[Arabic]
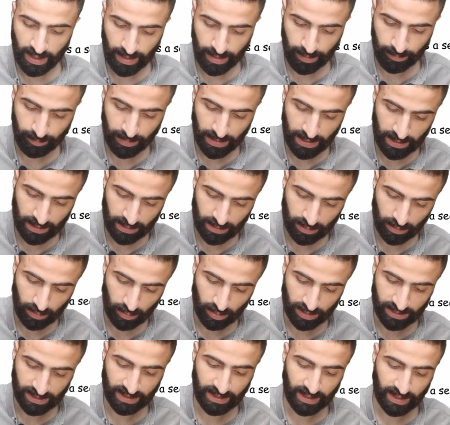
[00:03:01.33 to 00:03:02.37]
امبير
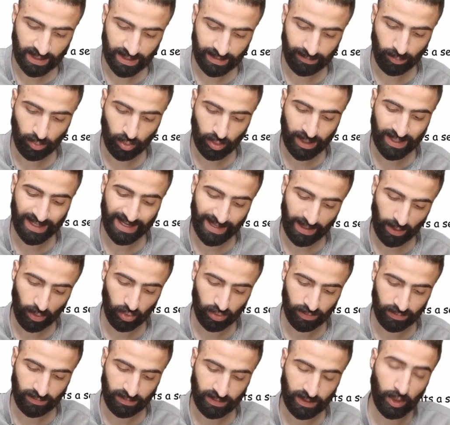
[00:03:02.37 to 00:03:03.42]
وساعتها كان ممكن
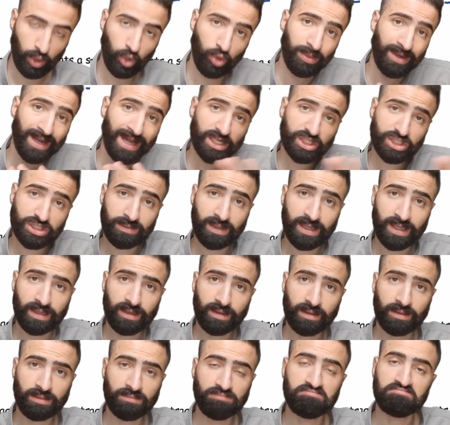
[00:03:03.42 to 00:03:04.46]
ياخد اللوب اللي على
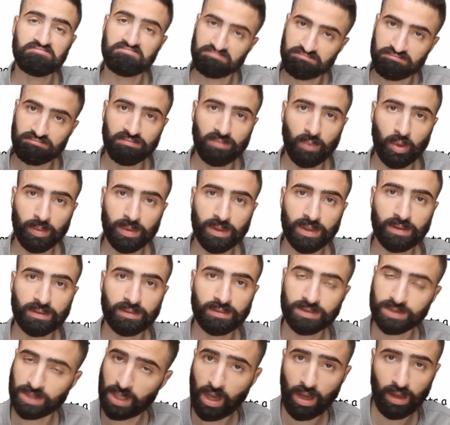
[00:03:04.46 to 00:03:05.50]
الشمال ممكن
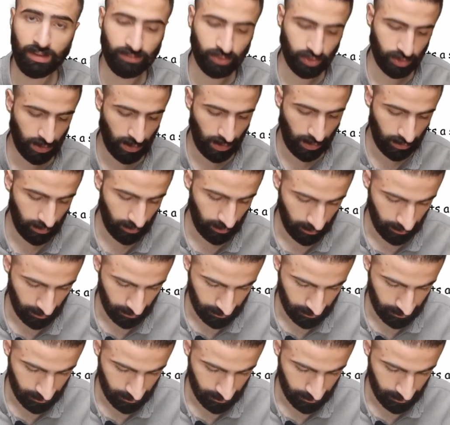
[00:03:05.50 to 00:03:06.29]
صح مش غلط